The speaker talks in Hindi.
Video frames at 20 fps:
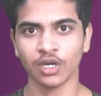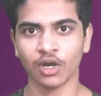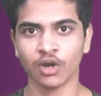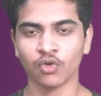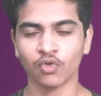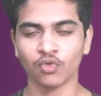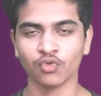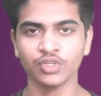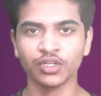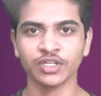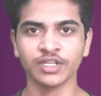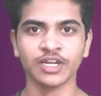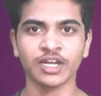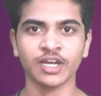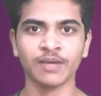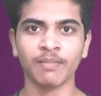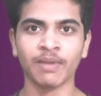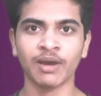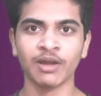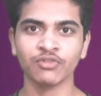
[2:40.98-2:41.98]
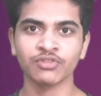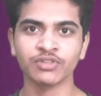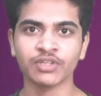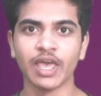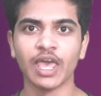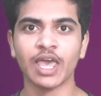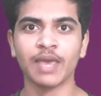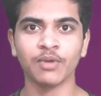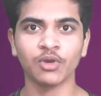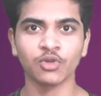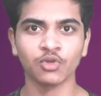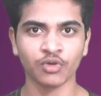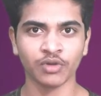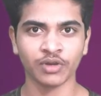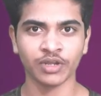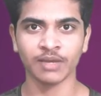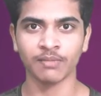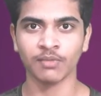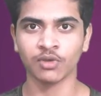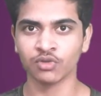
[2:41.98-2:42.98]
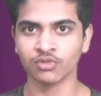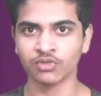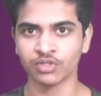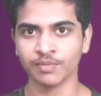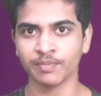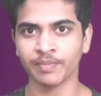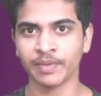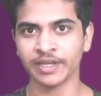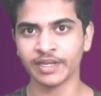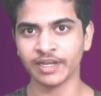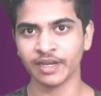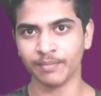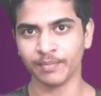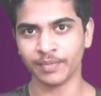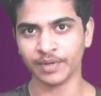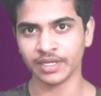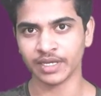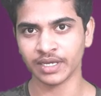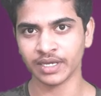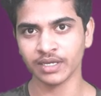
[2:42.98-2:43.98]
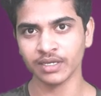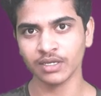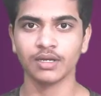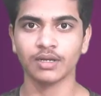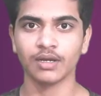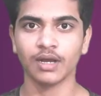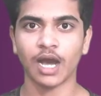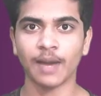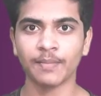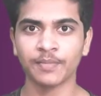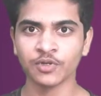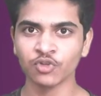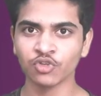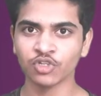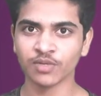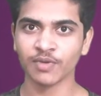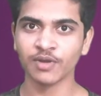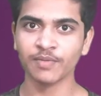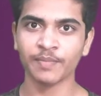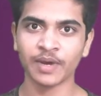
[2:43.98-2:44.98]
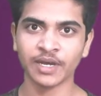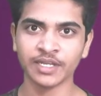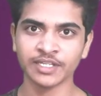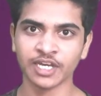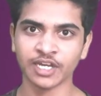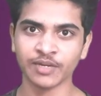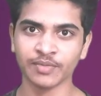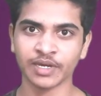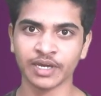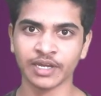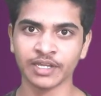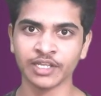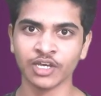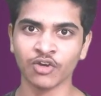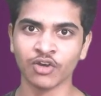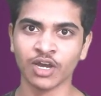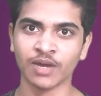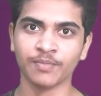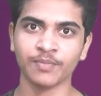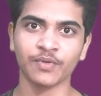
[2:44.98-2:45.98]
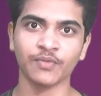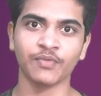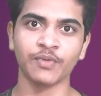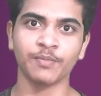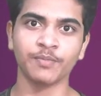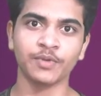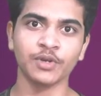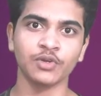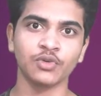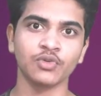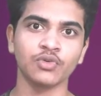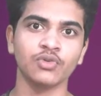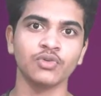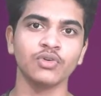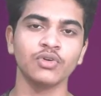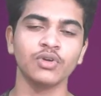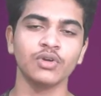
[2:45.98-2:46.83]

और उसी जगह मान लो जैसे अमेजोन है अमेजोन से बड़ी कंपनी है आपने जो सामान पांच हजार में खरीदा और आप फिफ्टी टू